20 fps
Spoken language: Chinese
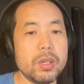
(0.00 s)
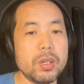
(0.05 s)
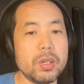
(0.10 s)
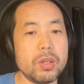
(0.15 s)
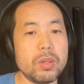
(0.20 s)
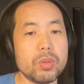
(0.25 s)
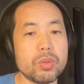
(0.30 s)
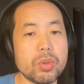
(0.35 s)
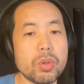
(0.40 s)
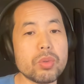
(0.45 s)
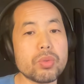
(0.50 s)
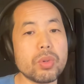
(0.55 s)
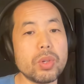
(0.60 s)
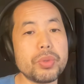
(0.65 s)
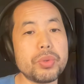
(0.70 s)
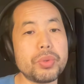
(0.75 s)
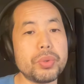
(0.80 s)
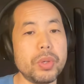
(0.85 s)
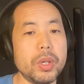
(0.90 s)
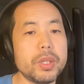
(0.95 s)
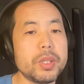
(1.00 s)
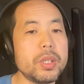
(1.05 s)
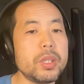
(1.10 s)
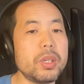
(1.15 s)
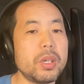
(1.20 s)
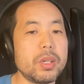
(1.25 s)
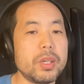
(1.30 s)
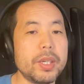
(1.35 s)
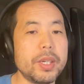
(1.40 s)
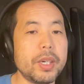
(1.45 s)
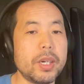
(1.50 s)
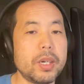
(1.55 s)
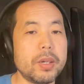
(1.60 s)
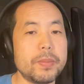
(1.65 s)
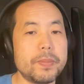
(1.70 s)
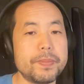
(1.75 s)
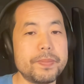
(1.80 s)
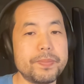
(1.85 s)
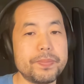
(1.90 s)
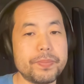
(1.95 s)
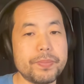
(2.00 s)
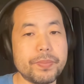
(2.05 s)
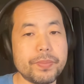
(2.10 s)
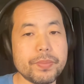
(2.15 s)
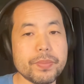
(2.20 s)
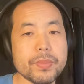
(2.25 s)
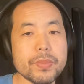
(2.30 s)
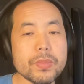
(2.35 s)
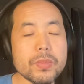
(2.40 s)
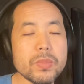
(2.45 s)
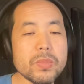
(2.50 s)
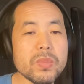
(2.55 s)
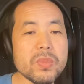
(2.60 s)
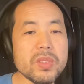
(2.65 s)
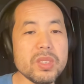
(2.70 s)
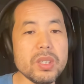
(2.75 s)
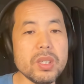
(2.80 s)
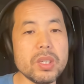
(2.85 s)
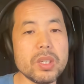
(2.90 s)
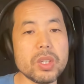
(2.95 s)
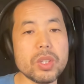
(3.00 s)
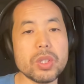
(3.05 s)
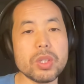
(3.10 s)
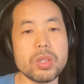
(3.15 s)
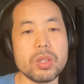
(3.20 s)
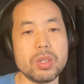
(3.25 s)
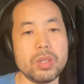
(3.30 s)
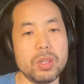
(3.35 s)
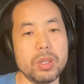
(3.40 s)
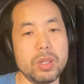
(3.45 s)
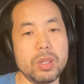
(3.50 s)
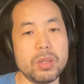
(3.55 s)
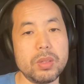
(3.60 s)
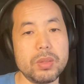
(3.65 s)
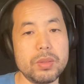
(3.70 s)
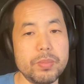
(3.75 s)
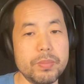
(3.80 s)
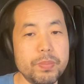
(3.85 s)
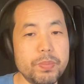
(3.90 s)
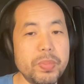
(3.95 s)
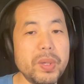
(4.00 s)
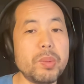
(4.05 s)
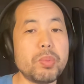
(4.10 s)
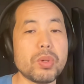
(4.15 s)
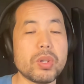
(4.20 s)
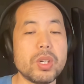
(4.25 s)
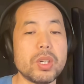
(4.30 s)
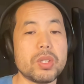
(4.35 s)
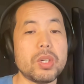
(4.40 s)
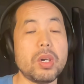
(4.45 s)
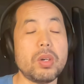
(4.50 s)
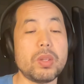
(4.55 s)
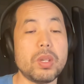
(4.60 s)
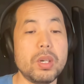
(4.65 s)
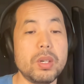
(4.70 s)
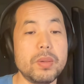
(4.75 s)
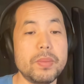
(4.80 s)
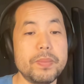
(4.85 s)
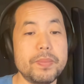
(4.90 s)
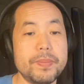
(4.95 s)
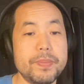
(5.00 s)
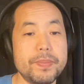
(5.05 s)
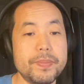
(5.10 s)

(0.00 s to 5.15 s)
嗯，所以说学习能力啊，是必不可少的。